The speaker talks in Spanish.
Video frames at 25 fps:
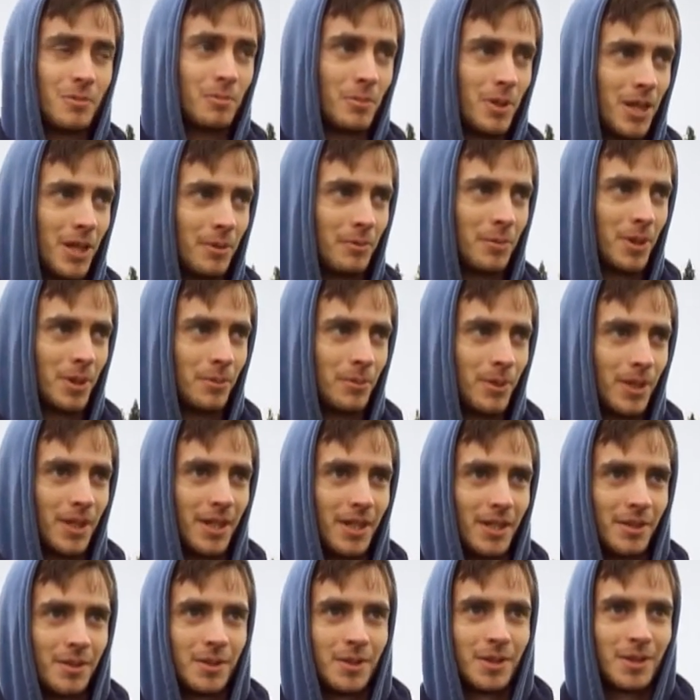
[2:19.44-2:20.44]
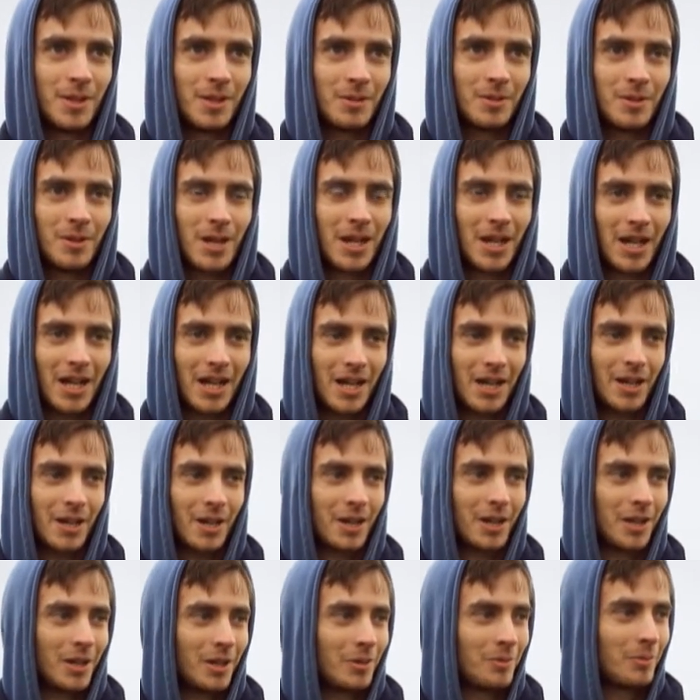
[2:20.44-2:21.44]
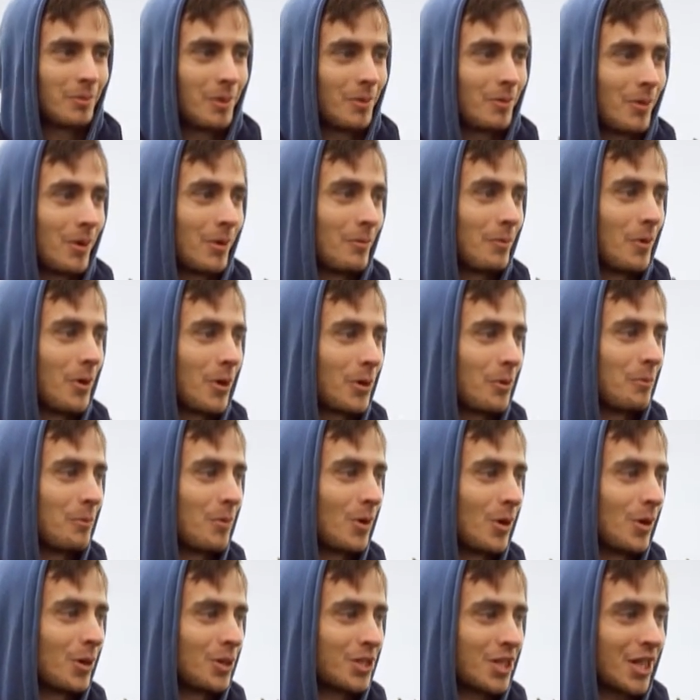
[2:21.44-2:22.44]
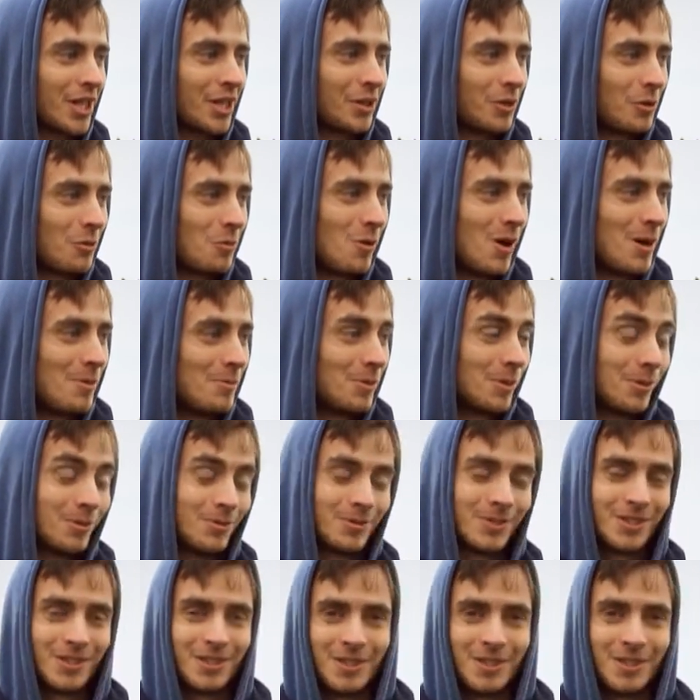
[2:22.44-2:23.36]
Bien, bien, bien. Acá vamos a movernos un poco ya que no jugamos.